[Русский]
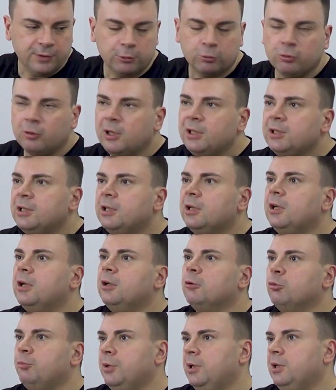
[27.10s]
виртуальный
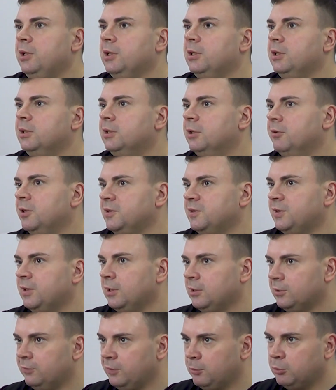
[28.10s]
рубильник и давать
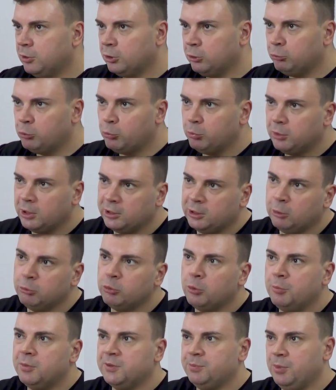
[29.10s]
старт выбранному
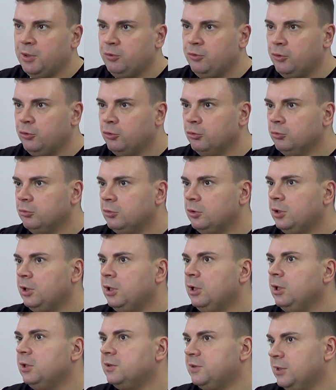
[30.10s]
программному обеспечению
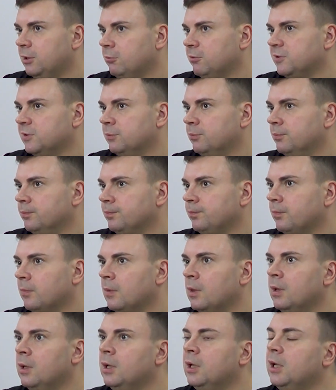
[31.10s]
и сервисам.
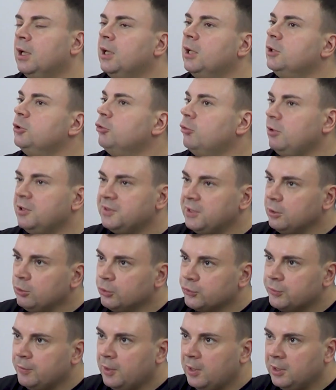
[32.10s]
Но риски
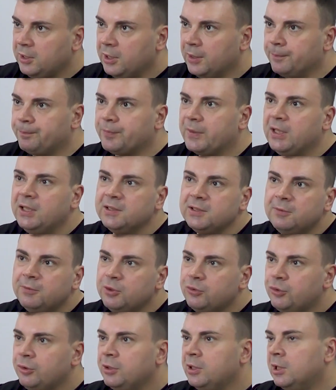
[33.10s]
тоже велики. Если
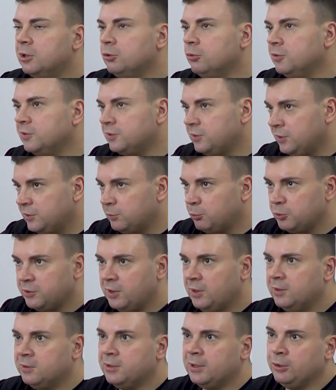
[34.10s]
вы еще не готовы и
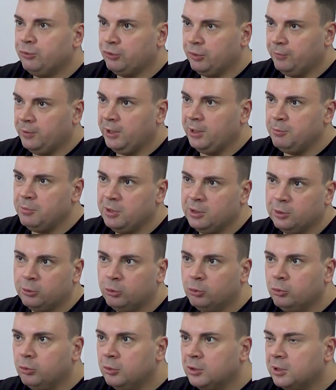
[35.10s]
запустились раньше времени,
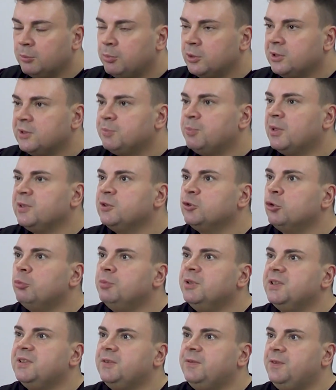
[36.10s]
то
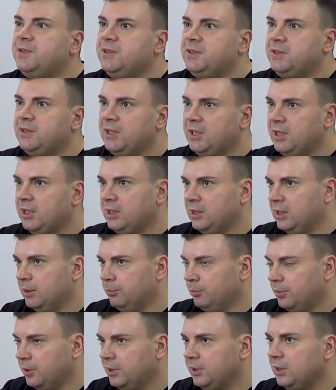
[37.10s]
работоспособность всей
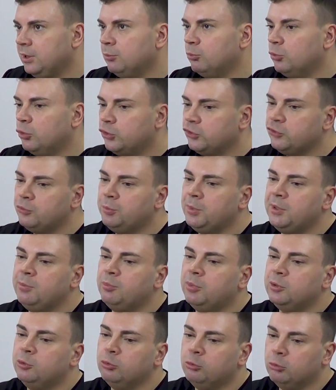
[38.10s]
компании может быть
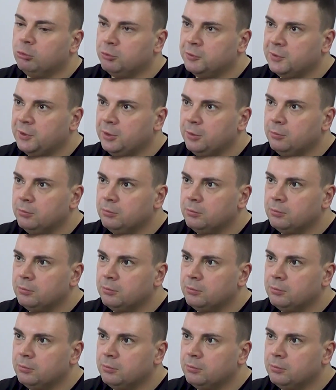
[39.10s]
под угрозой.